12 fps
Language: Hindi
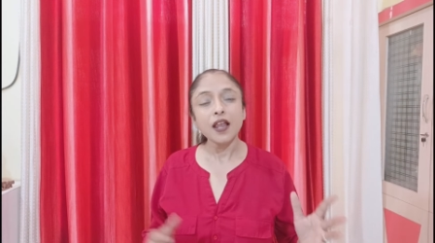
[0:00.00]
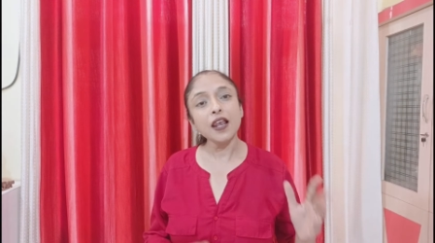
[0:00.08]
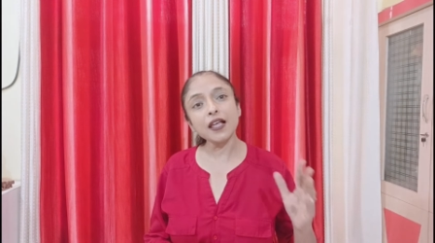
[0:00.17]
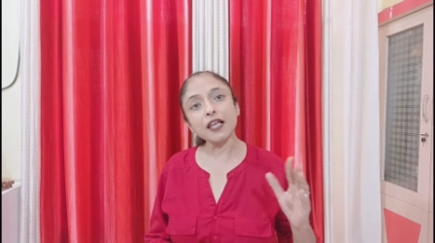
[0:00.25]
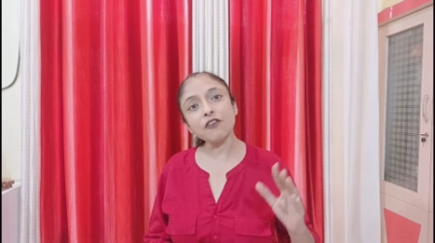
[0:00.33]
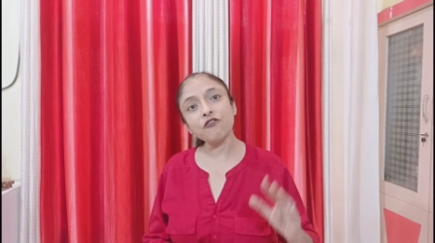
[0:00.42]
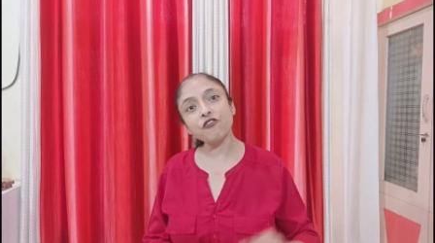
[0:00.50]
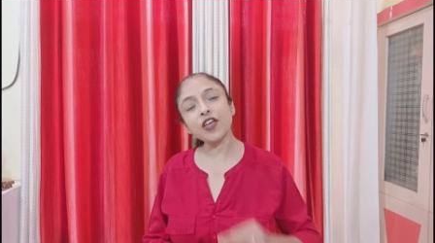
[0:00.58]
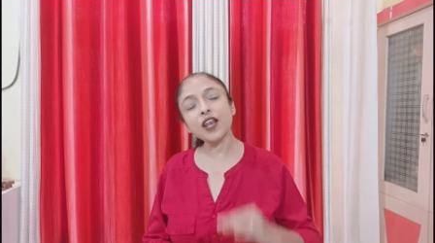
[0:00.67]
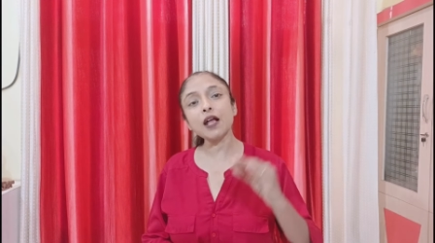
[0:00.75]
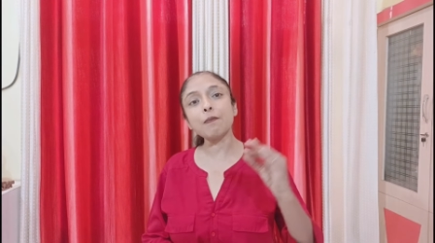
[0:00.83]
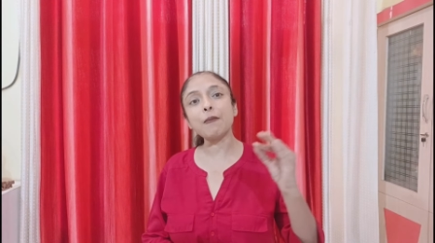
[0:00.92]
लेकिन
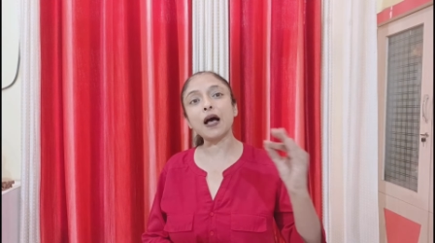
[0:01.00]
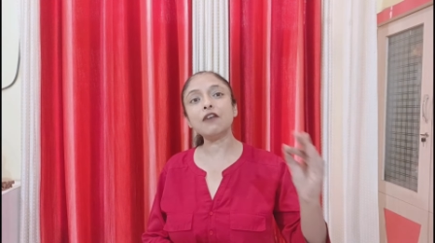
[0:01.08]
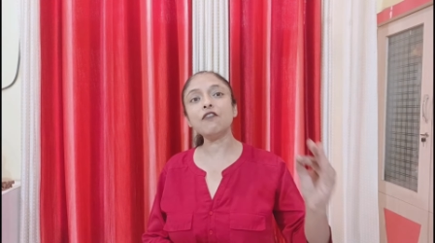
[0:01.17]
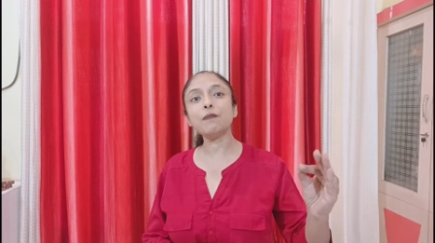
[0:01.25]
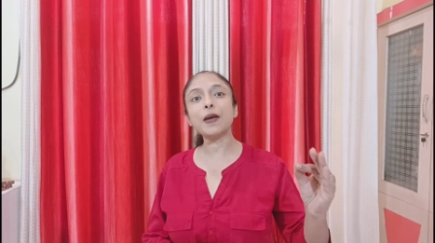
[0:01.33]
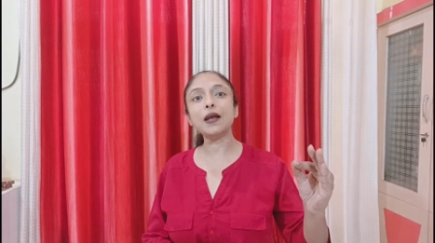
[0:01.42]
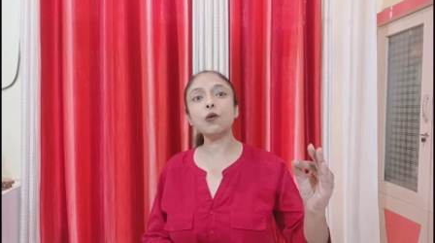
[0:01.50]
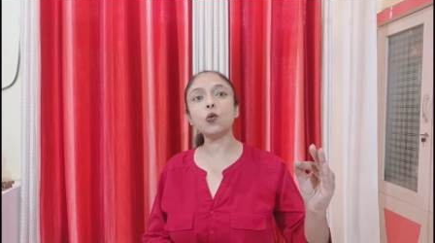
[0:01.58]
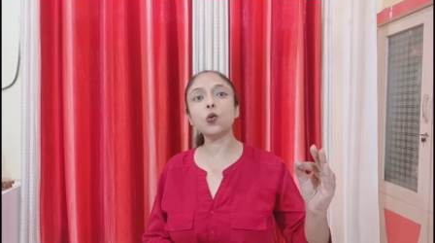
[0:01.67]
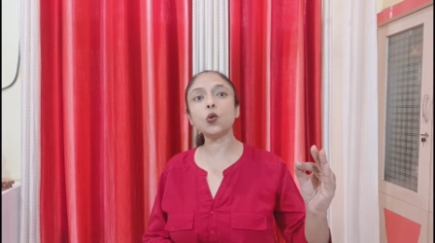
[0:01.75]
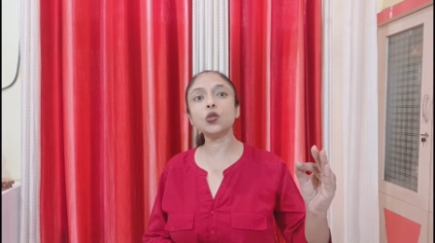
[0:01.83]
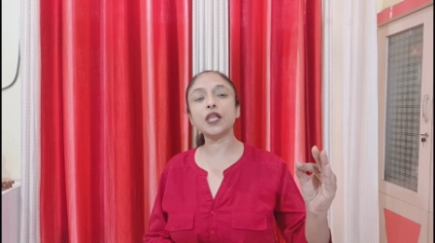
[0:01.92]
फिर एक मानवीय पहलू
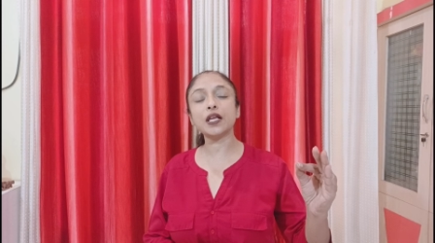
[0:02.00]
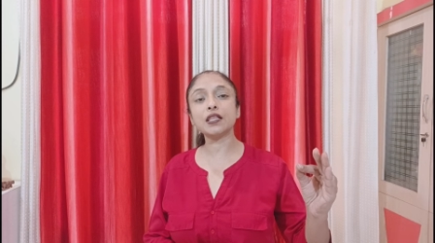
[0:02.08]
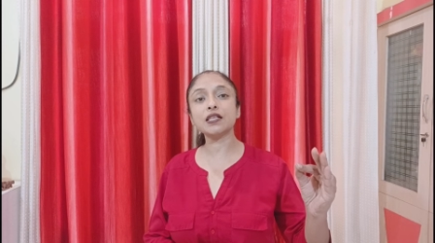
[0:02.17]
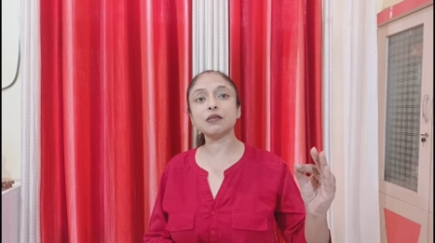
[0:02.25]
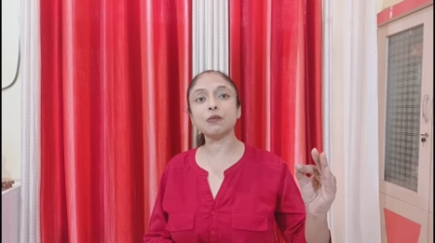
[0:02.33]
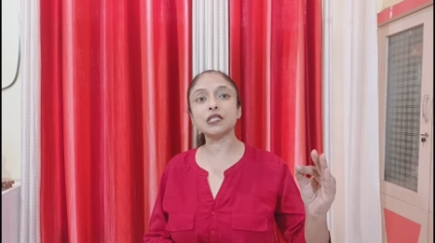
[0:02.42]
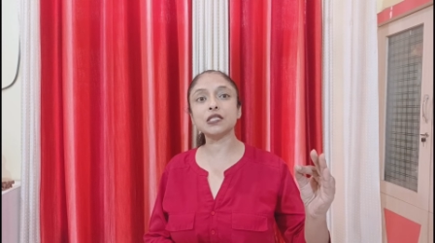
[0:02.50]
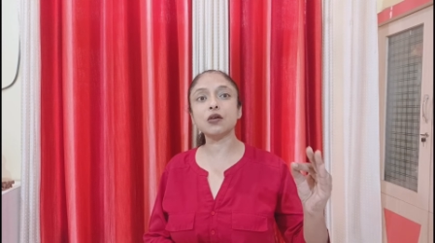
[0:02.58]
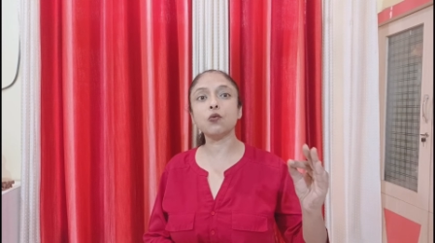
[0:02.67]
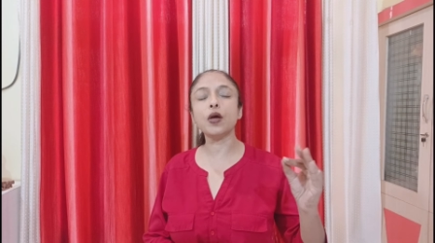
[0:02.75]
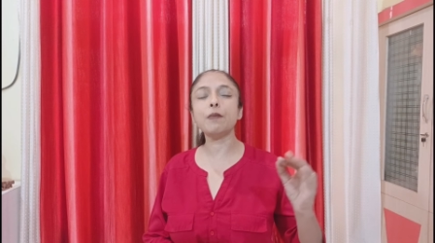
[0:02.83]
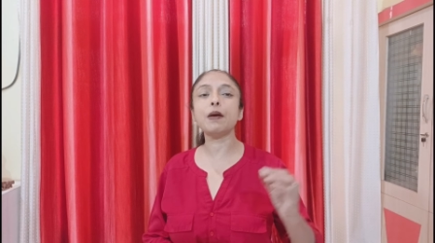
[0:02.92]
को देखते समझते
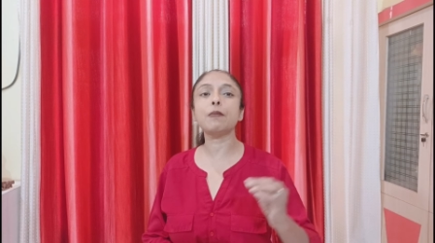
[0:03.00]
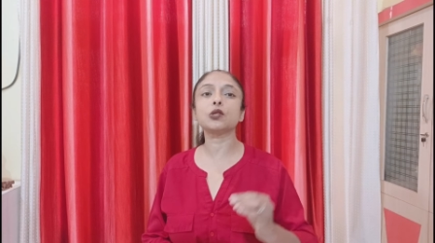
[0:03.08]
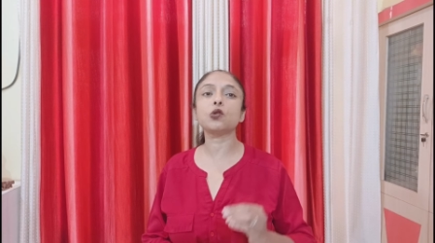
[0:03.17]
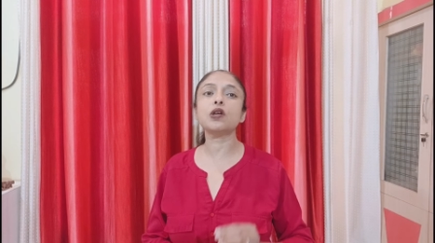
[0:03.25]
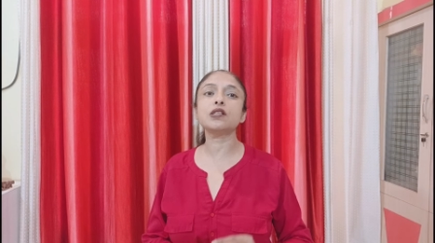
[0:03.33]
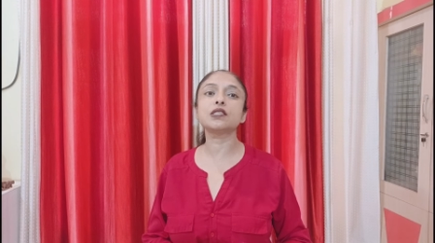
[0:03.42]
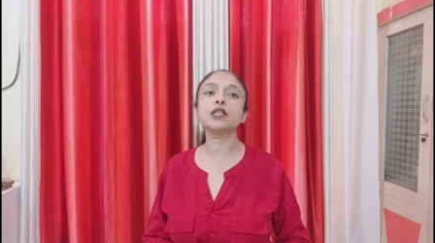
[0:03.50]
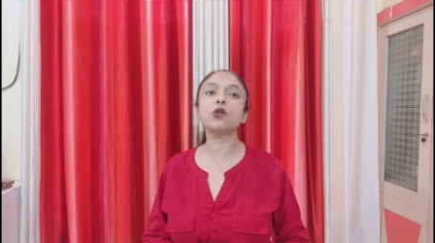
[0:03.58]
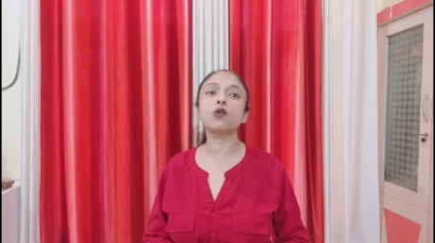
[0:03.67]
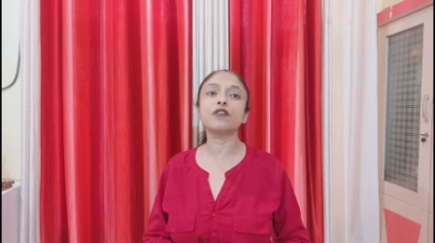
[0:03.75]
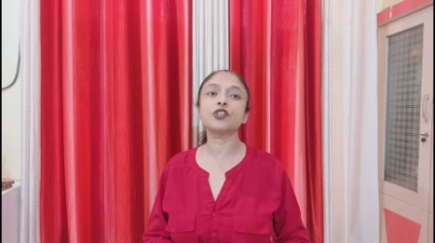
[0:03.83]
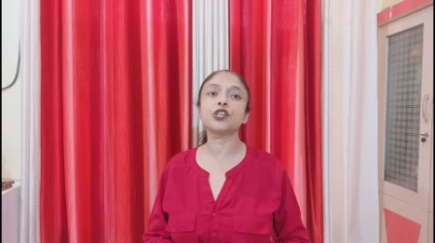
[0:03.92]
हुए मैं बतौर स्त्री
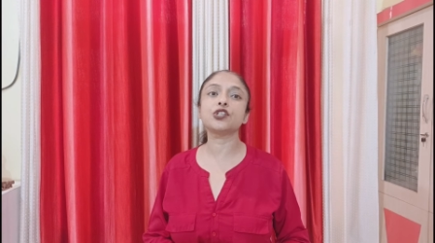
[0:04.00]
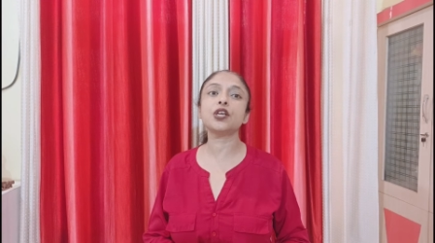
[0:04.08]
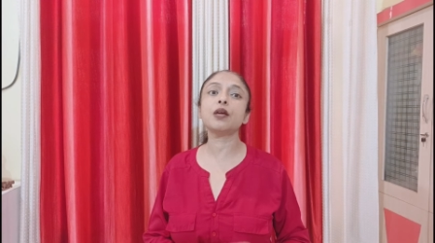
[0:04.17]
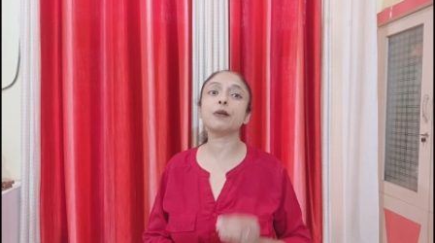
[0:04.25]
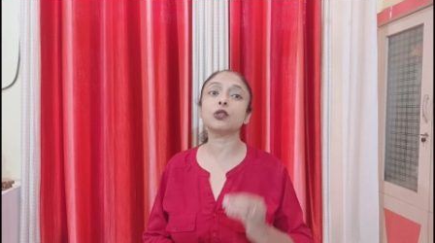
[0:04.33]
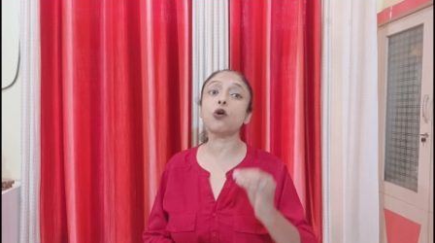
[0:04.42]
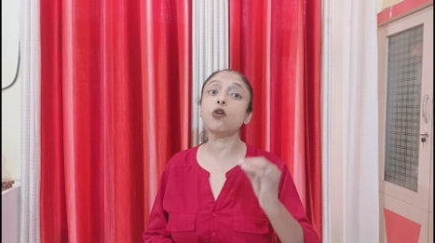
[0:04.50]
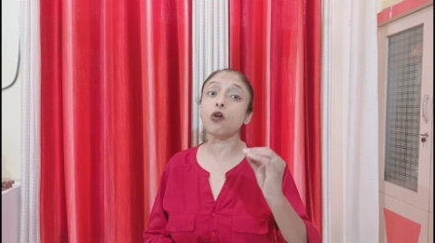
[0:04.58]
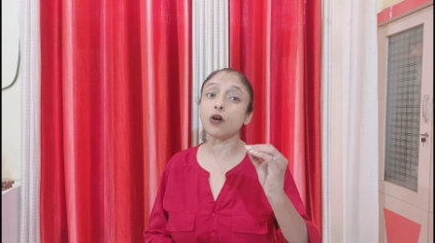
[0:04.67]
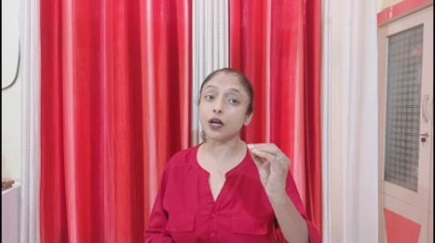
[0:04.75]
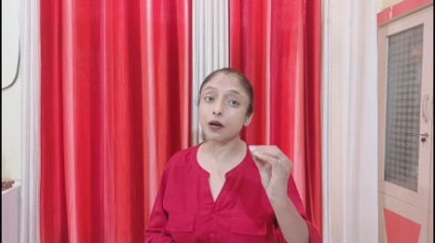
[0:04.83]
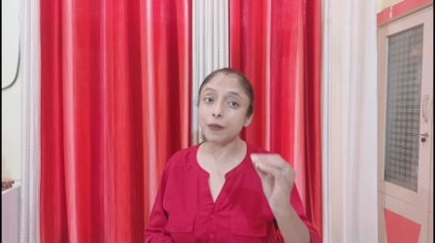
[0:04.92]
रोग विशेषज्ञ बतौर
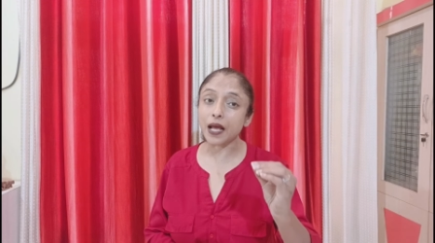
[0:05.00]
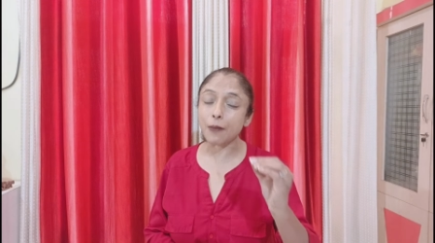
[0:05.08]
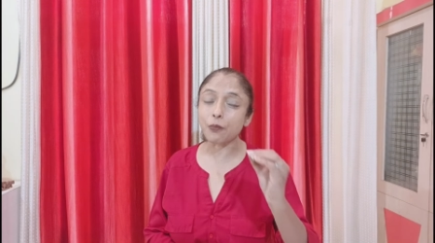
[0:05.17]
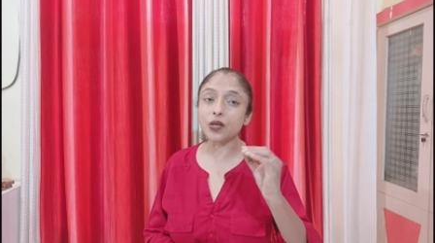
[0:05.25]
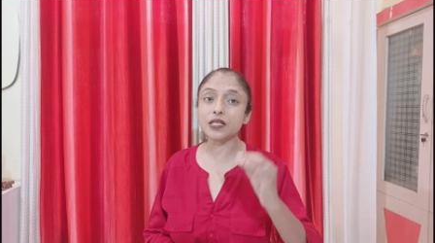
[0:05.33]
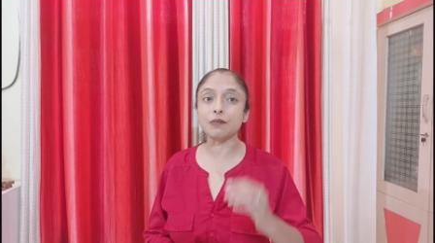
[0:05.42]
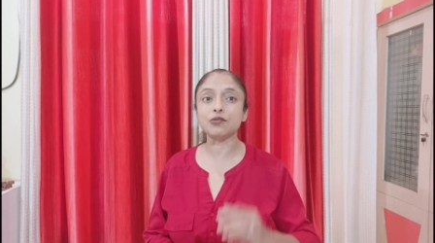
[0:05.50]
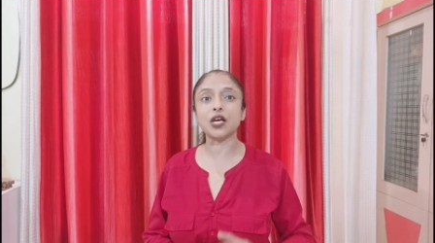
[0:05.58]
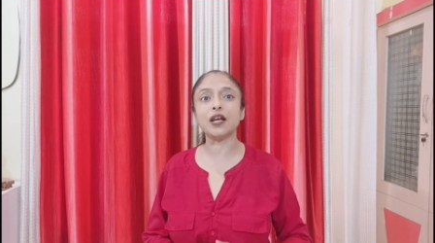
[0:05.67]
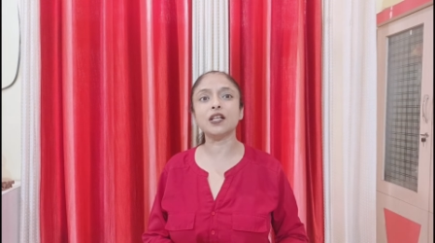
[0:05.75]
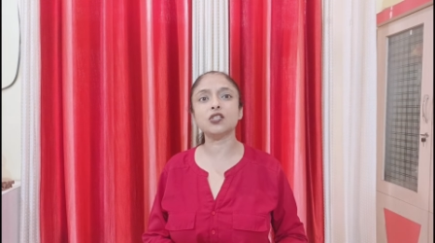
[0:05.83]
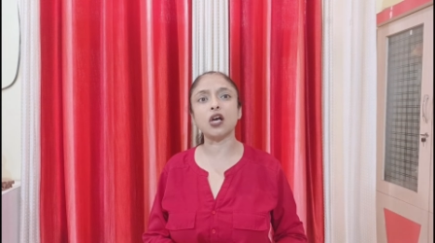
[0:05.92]
डॉक्टर भी आपको ये
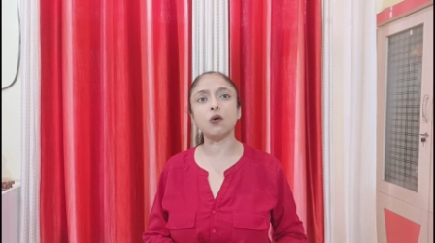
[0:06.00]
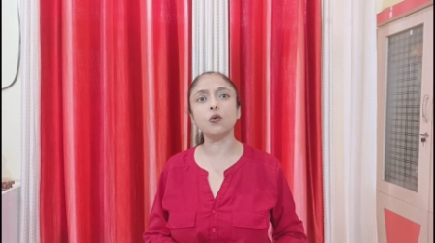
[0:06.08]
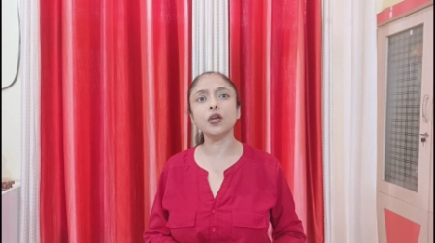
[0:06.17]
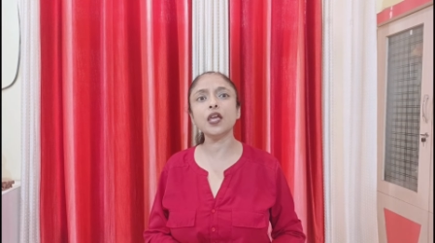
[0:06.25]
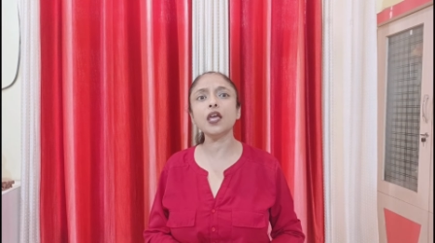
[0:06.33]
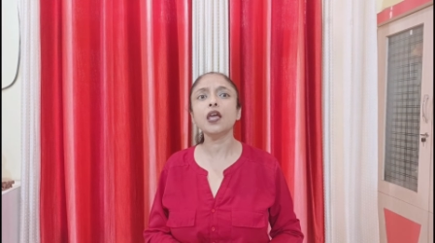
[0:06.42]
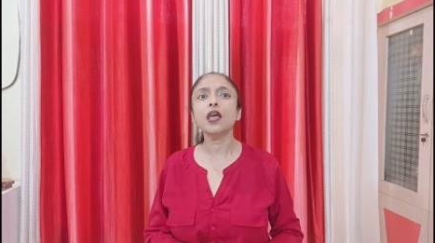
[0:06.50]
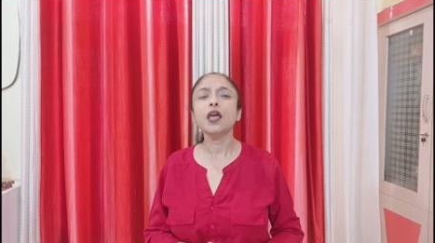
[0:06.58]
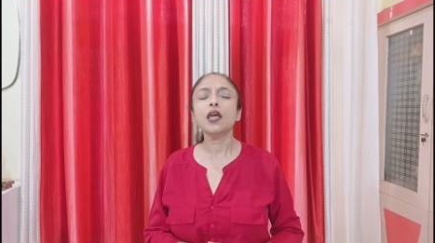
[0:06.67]
समझाना चाहूंगी